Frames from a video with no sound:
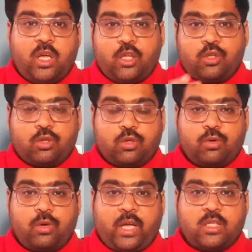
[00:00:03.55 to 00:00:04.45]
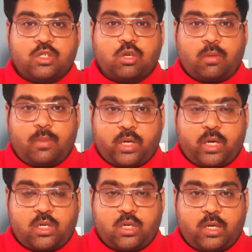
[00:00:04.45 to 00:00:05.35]
এ দত্ত অ্যান্ড স্টক
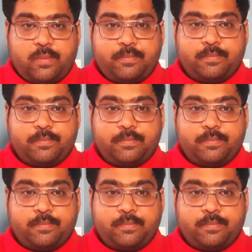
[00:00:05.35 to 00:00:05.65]
মার্কেট নিয়ে